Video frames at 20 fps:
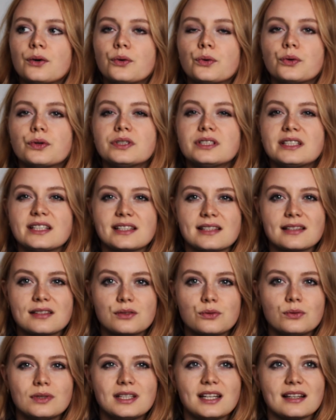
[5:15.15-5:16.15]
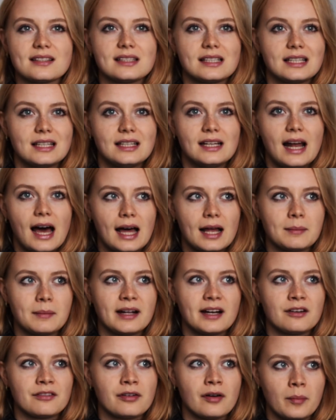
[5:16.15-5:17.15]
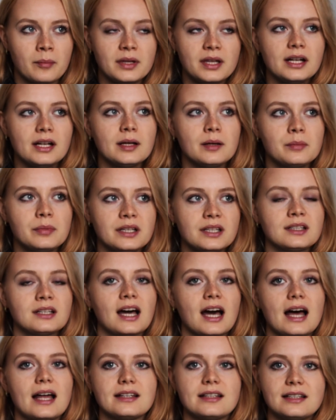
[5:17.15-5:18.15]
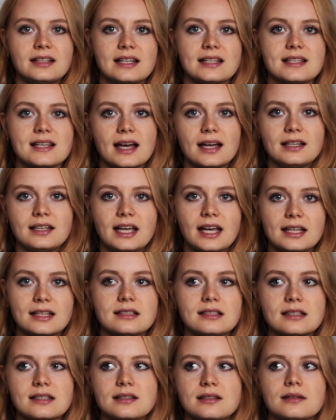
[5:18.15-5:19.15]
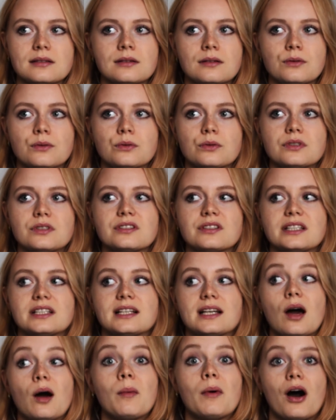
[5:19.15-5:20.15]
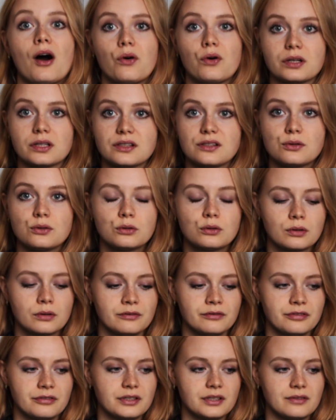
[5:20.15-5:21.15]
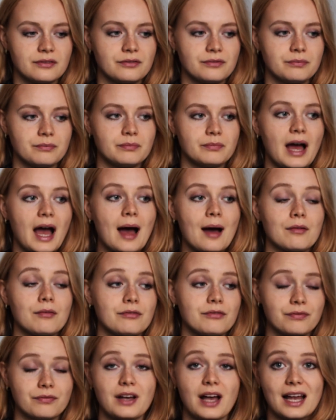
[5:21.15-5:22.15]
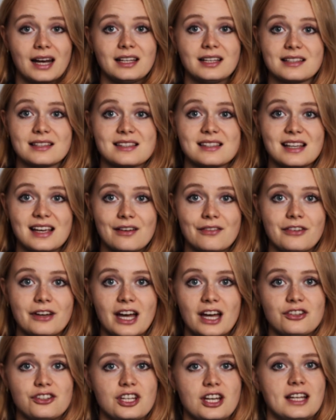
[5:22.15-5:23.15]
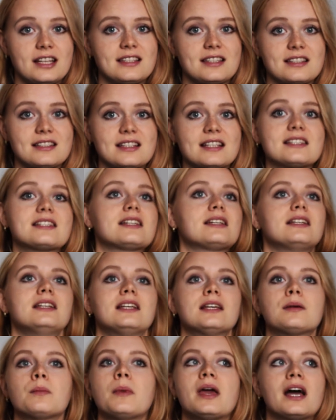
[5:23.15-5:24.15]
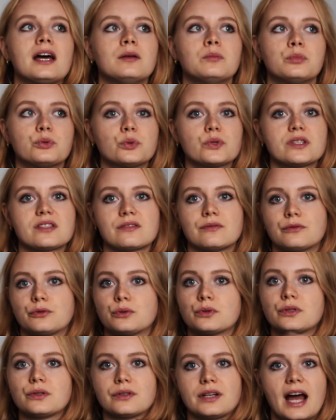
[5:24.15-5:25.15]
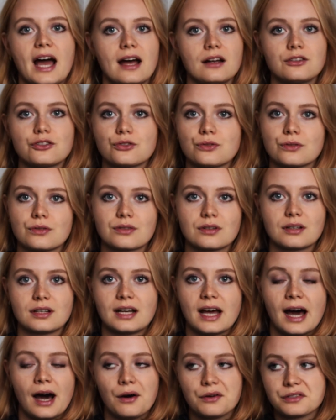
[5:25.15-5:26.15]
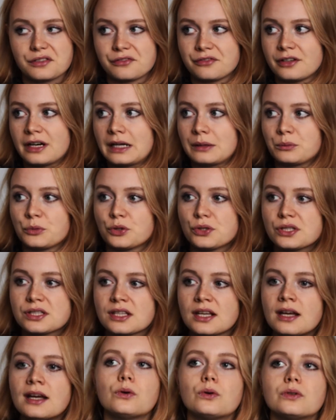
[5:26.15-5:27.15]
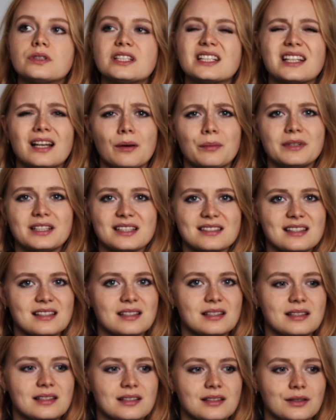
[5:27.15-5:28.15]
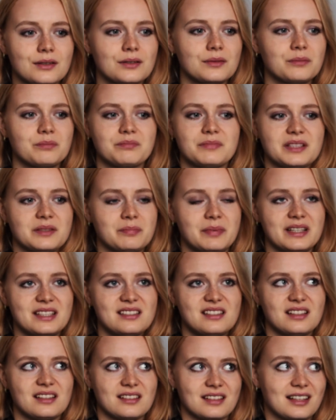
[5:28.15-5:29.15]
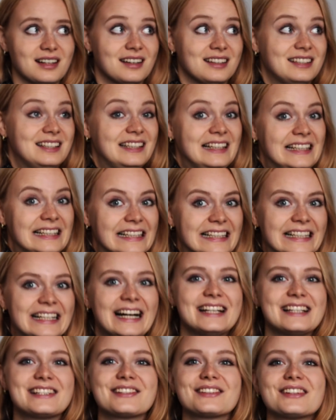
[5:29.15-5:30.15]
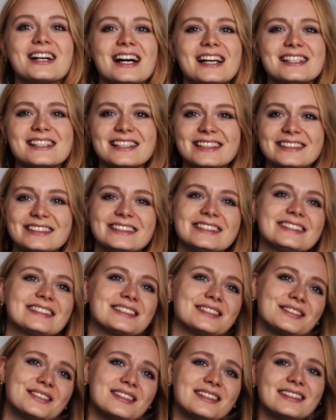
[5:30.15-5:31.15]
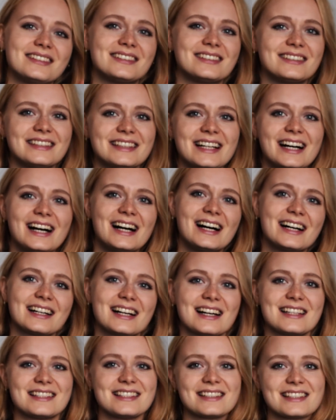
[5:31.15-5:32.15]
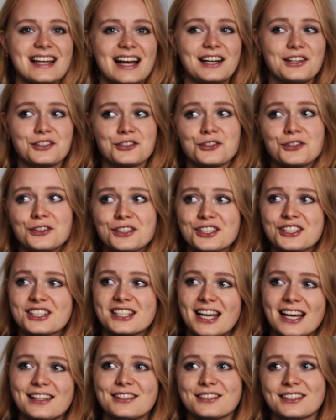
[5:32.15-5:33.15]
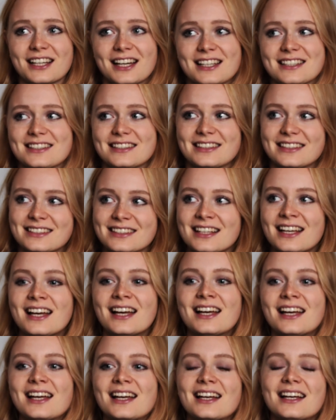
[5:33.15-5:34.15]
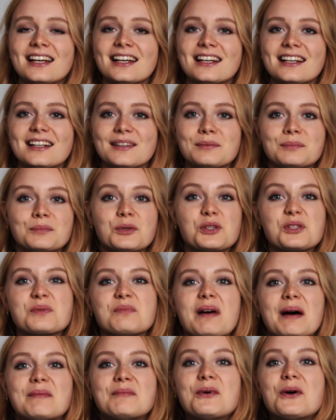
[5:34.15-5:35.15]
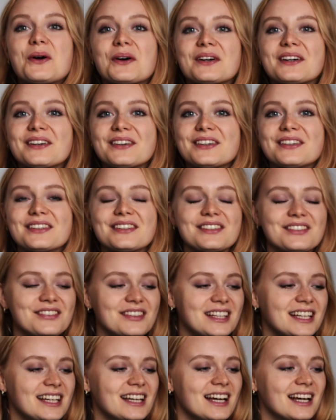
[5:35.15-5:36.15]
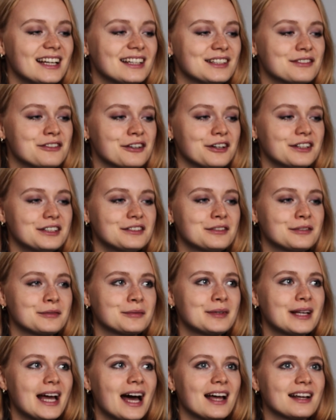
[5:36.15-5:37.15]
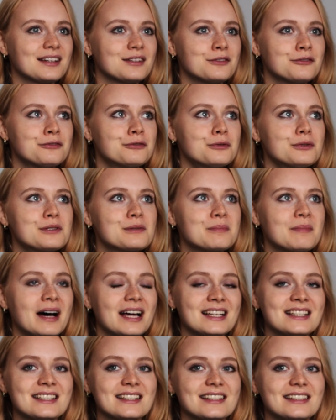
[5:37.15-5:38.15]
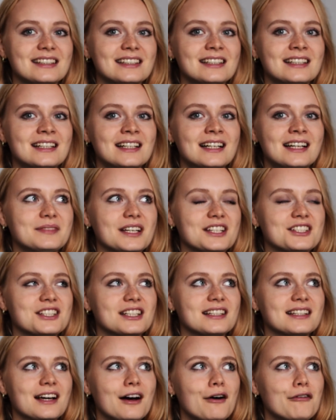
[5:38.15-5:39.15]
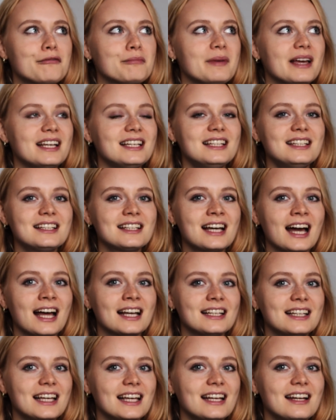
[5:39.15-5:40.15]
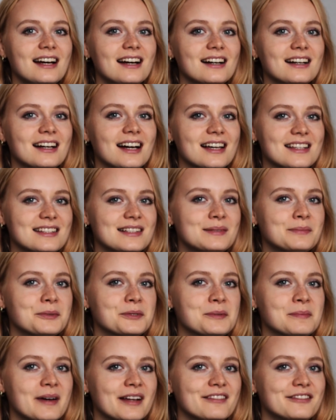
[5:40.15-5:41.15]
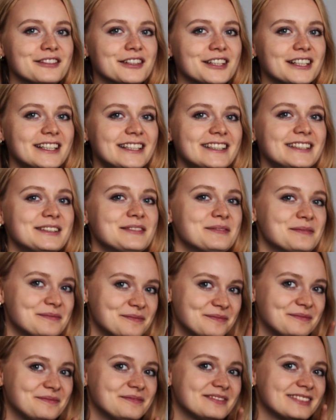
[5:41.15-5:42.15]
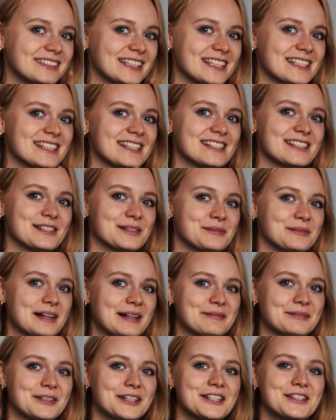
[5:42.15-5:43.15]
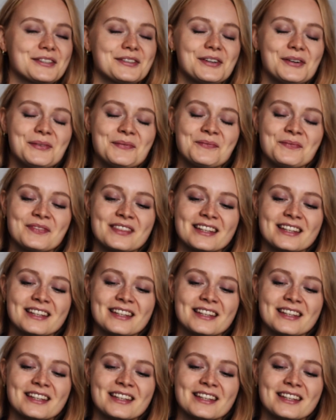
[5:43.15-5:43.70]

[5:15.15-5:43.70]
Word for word: Und es ist gut, dass ich nah an meiner Familie bin, gerade in der Zeit jetzt. Und ich glaube auch in Zukunft kann ich es sehr wertschätzen, dass ich nicht mehr in Bozen wohne und acht Stunden nach Hause fahren muss. Und ich glaube, das ist das Beste an Kassel. Also Kassel ist so, oh ja, Kassel ist keine schöne Stadt und Kassel ist muss man mögen irgendwie. Eine Freundin von mir hat eine Fußmatte, äh, da steht drauf, Berlin kann jeder, Kassel muss man wollen. Das ist so mein Motto.